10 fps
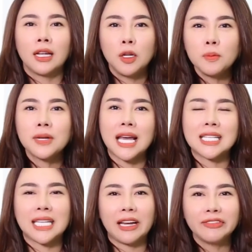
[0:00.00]
Lúc
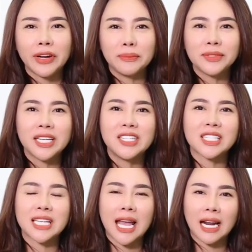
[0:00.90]
này sản phẩm sẽ
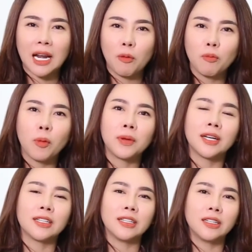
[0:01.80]
được sàng lọc một
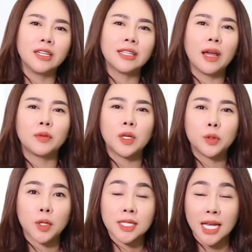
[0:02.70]
lần nữa theo
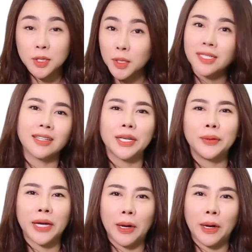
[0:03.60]
tiêu chuẩn sản xuất được yêu